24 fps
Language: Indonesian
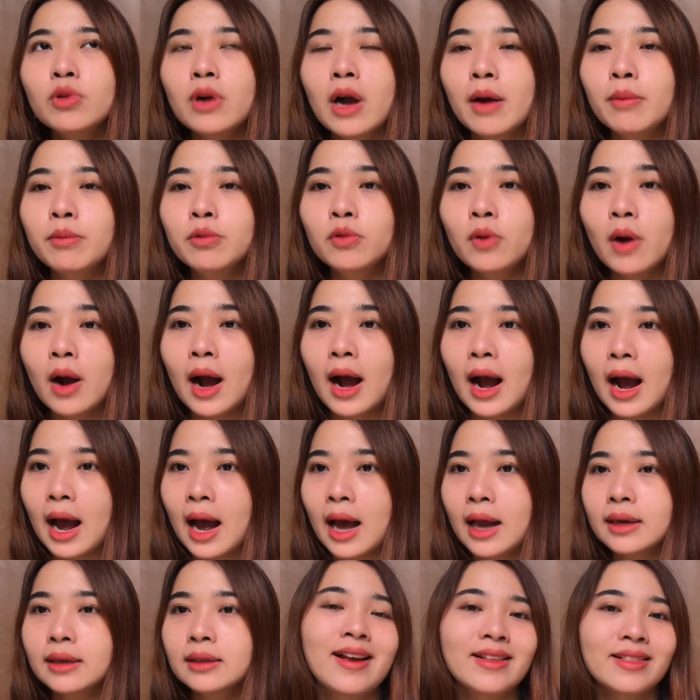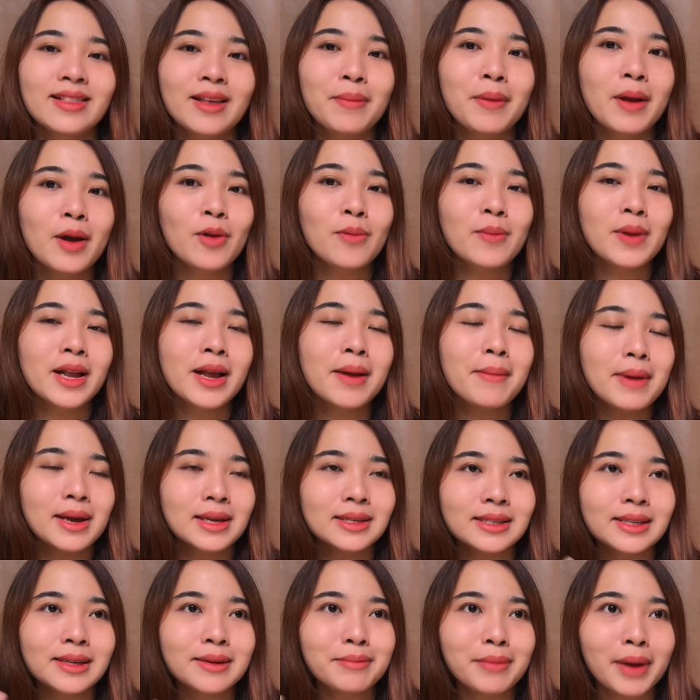bunga-bungaan tapi aromanya
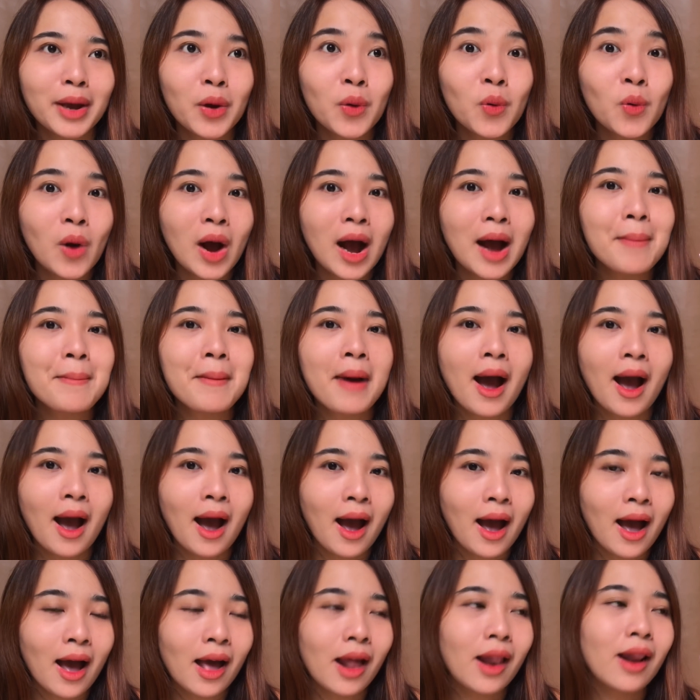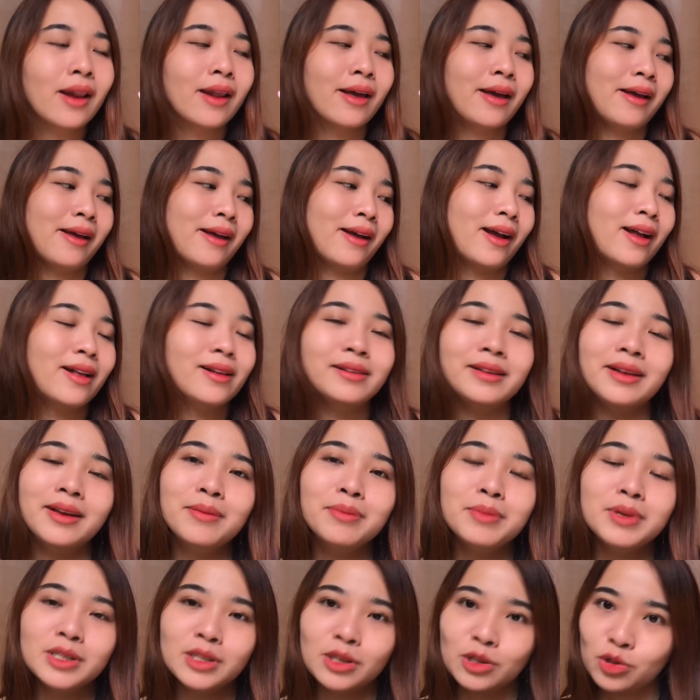masih mewah, mahal. Nah,
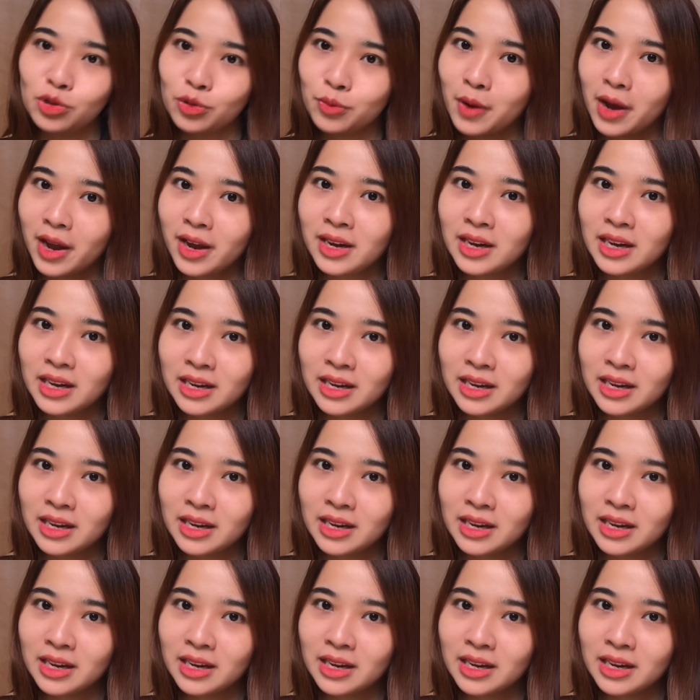kalian bisa cobain